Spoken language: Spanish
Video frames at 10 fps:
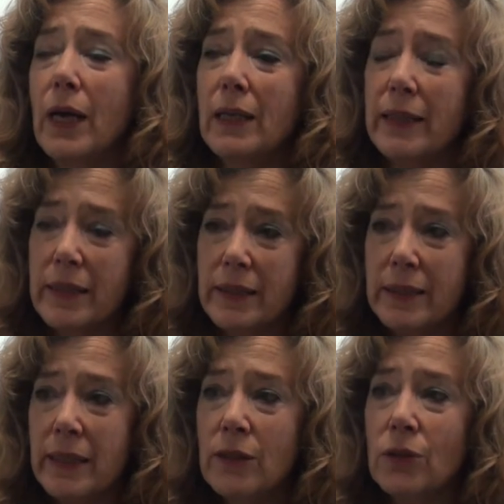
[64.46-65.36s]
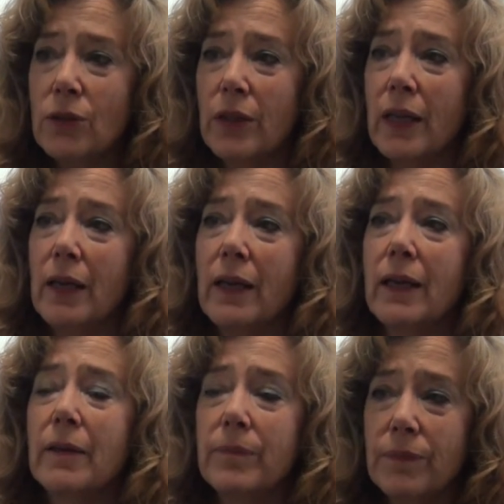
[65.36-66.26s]
el destino
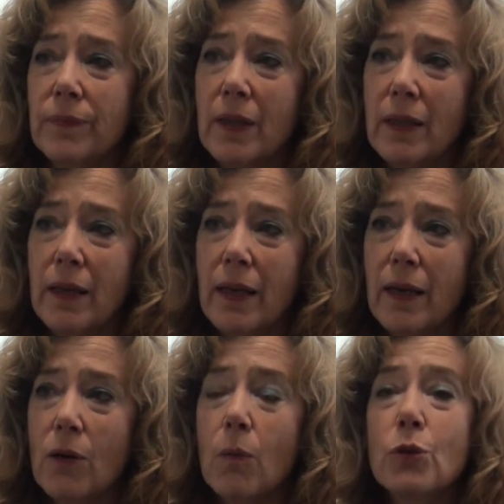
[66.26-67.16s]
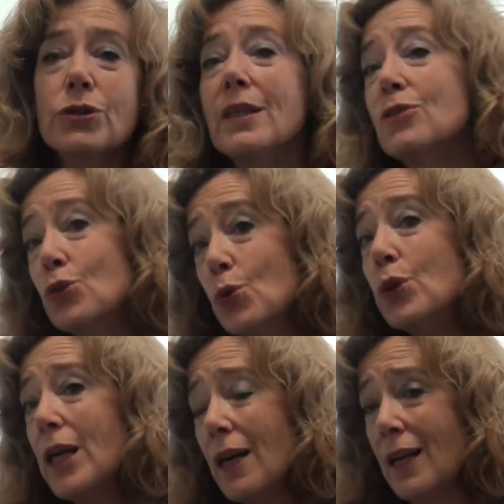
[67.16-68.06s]
de, de cómo se
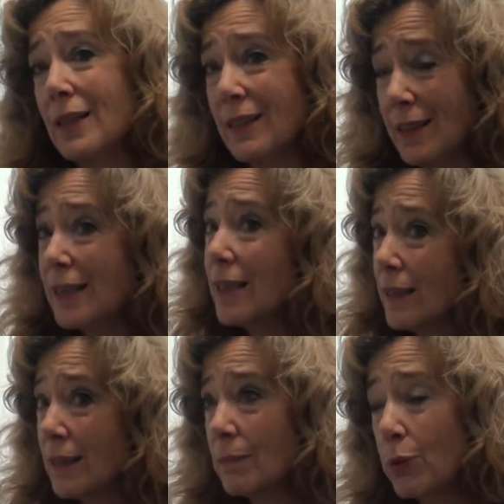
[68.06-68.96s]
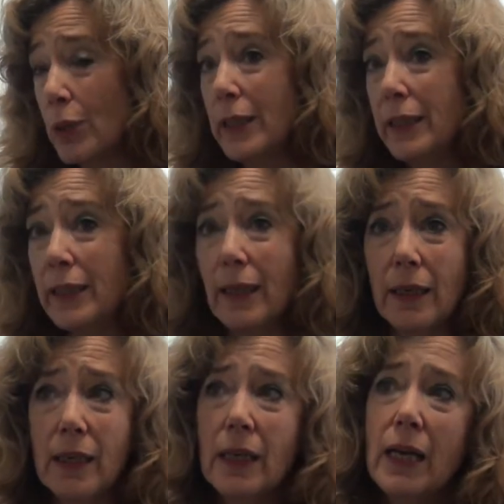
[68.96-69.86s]
estudia la ciencia
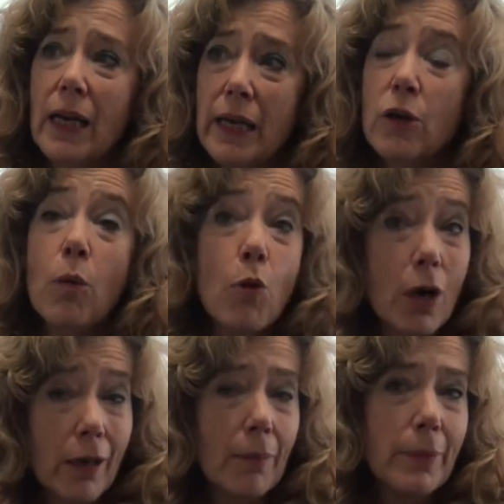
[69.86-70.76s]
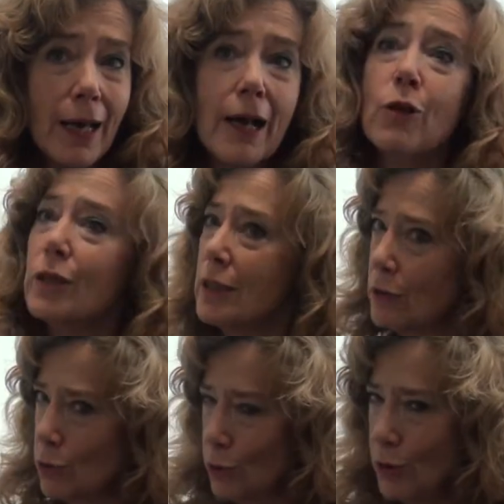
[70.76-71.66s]
política y cómo ha cambiado ese
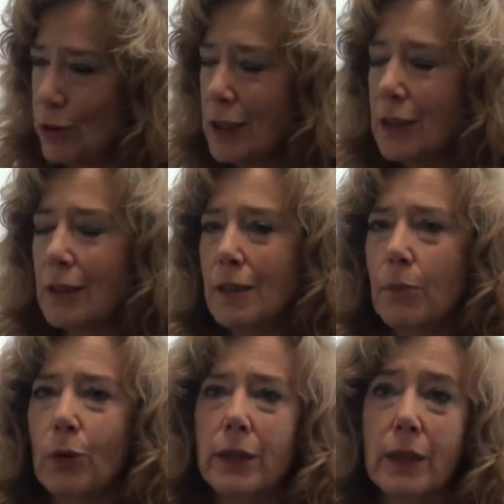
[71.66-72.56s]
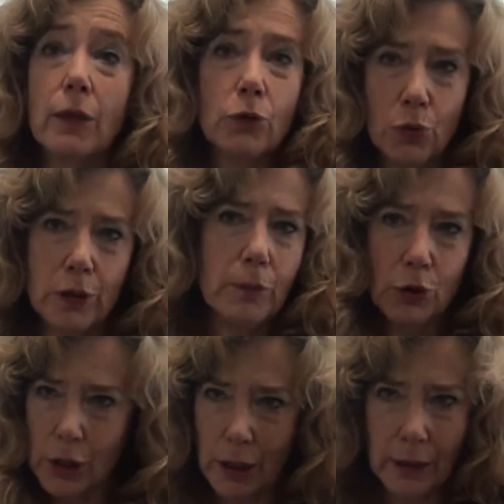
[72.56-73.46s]
estudio de ciencia política en los
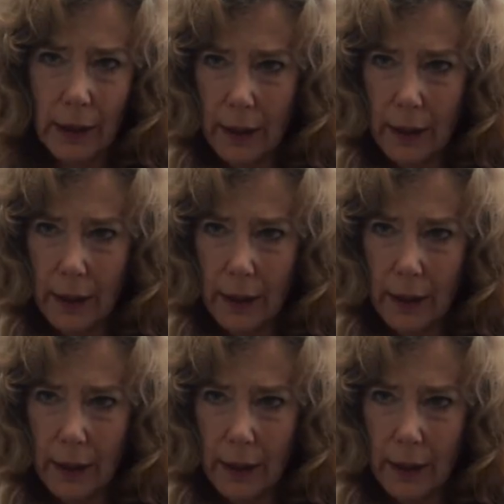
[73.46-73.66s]
últimos 30